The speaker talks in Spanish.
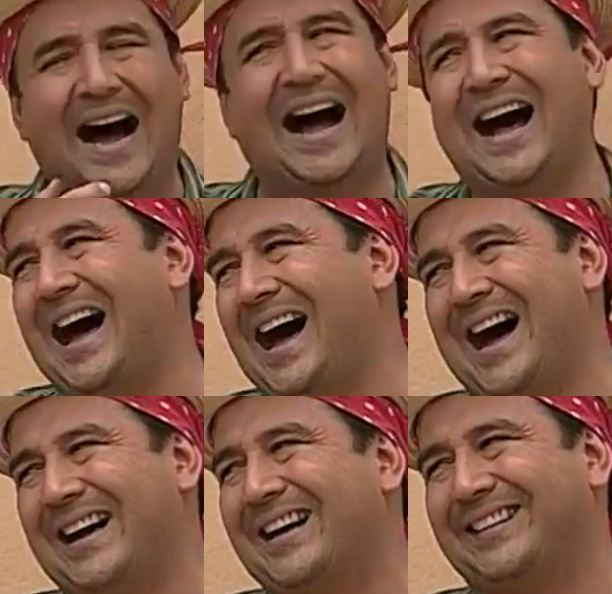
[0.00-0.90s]

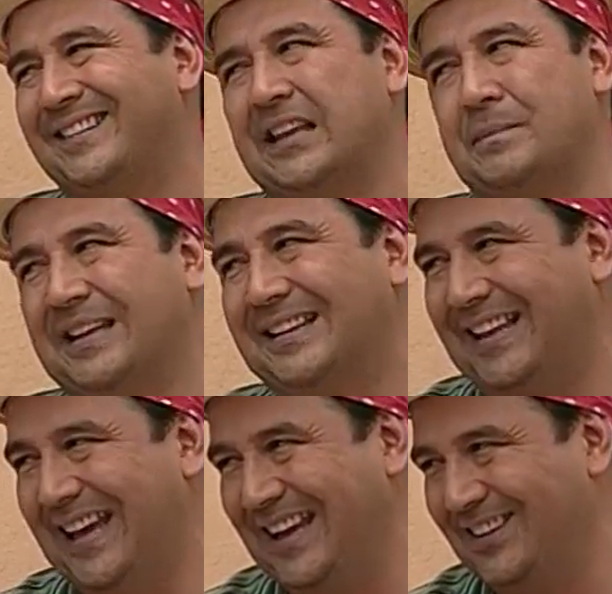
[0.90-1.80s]
Ah, te está
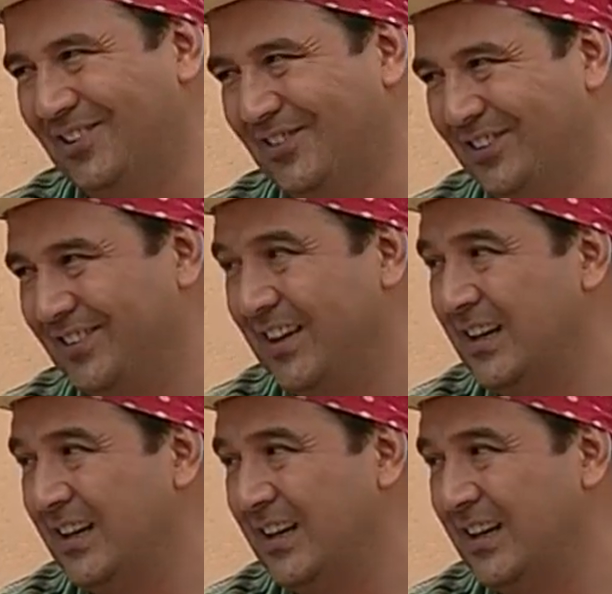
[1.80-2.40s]
mintiendo vos.